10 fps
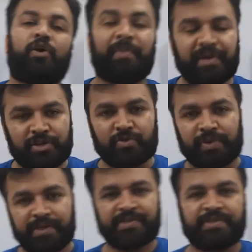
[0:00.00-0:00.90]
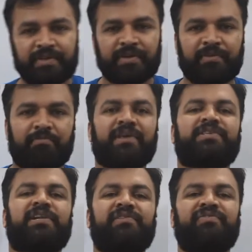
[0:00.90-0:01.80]
माय डियर स्टूडेंट्स
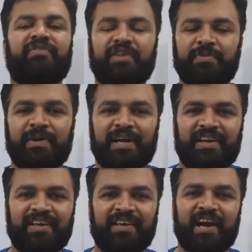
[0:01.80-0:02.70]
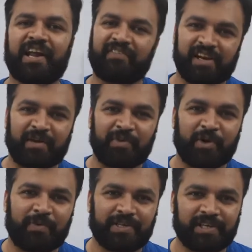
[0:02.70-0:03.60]
students. सेल्फ नवनीत भंडारी एंड आई वेलकम
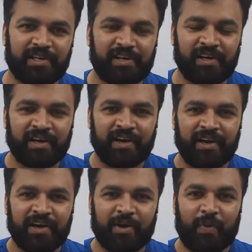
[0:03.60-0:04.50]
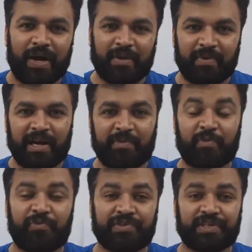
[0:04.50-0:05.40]
यू टू माय चैनल क्वांटम
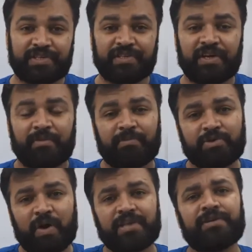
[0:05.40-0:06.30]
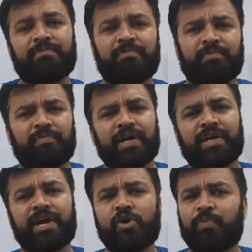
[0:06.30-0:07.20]
Academy ऑफ फिजिक्स बच्चों आज हम
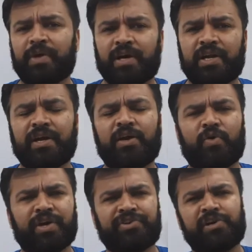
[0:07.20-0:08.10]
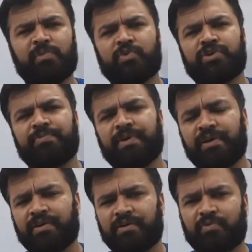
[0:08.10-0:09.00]
एक नया टॉपिक करेंगे रोटेशनल मोशन
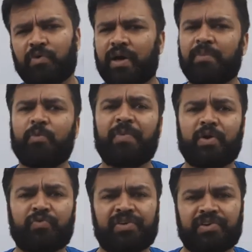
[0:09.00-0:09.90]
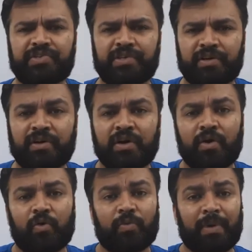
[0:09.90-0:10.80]
में वो है मोमेंट ऑफ इनर्शिया
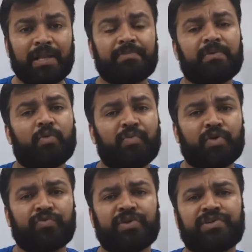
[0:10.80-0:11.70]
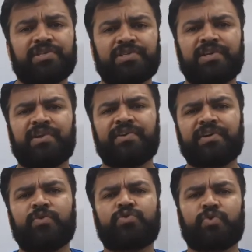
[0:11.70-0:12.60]
और बाद में मोमेंट ऑफ इनर्शिया से
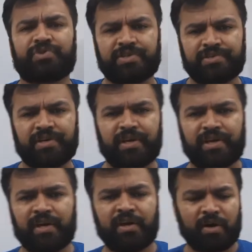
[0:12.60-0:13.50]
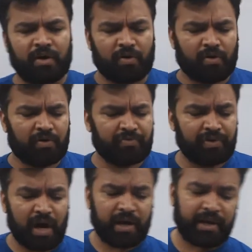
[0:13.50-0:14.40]
रिलेटेड कुछ क्वेश्चन करेंगे और
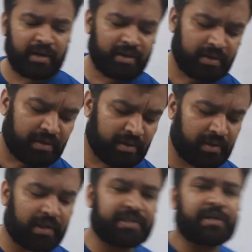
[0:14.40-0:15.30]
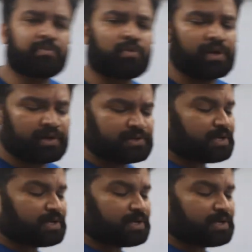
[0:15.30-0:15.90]
फिर आगे कंसेप्ट को लेकर